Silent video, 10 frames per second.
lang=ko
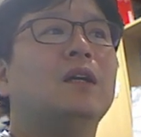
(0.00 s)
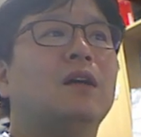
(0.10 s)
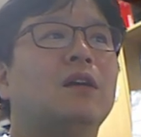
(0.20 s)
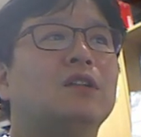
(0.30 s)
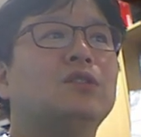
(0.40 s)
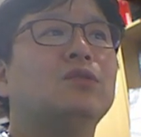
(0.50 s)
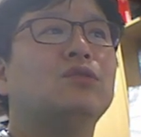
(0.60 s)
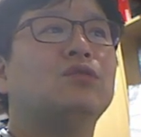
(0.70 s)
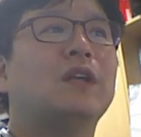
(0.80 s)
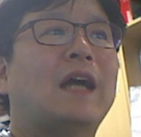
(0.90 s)
어, 그 정도
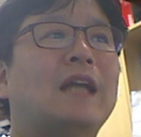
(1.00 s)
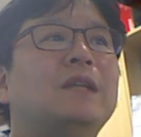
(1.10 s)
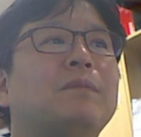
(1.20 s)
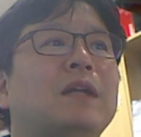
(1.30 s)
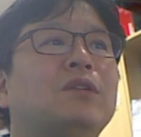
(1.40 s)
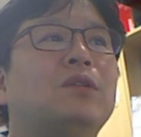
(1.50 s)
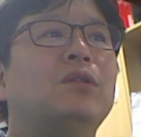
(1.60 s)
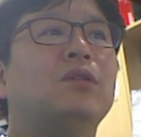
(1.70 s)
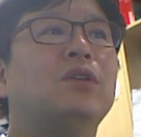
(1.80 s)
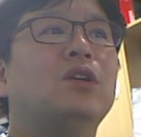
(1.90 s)
두께 가는
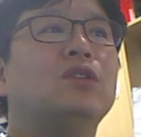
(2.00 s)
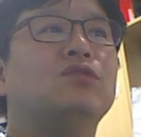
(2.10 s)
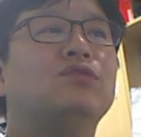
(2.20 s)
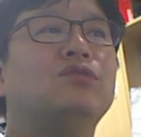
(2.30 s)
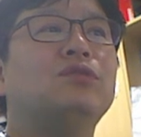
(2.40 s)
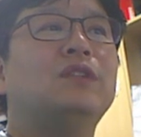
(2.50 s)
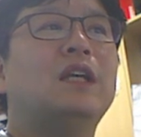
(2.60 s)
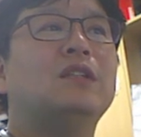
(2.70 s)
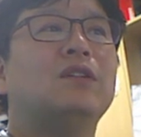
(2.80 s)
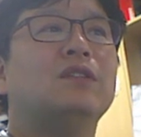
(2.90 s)
바늘로 두
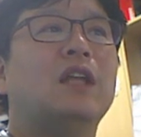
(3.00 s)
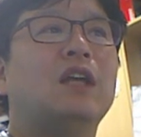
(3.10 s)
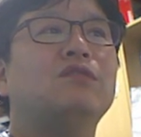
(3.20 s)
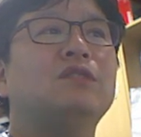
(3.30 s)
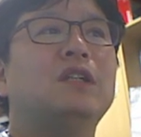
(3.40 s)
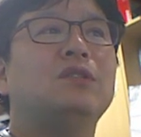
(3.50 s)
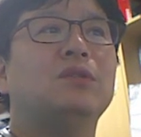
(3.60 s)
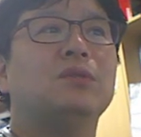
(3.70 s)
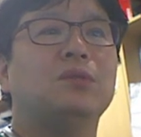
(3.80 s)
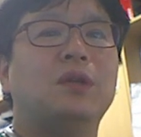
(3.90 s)
군데에서 네 군데
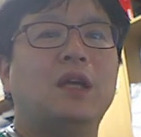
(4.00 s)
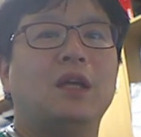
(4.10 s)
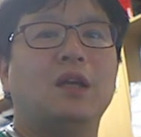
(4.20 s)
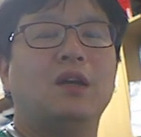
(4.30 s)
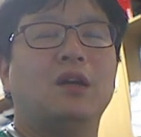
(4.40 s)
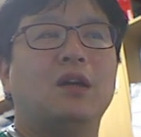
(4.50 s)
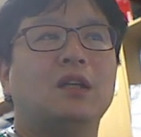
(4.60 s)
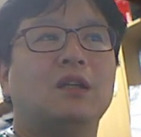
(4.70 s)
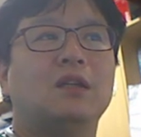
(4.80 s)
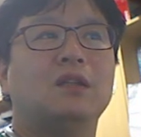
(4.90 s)
정도의 아,
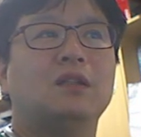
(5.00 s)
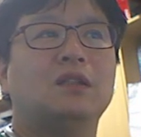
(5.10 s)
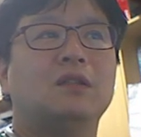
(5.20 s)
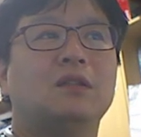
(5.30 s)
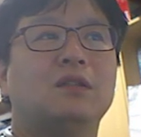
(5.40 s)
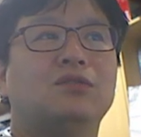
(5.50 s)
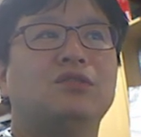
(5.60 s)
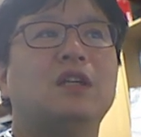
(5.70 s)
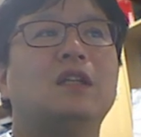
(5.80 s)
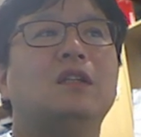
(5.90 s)
아,
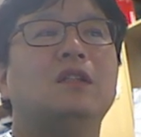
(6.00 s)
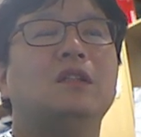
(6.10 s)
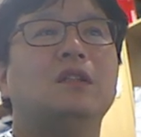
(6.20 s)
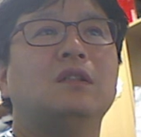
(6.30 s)
주사를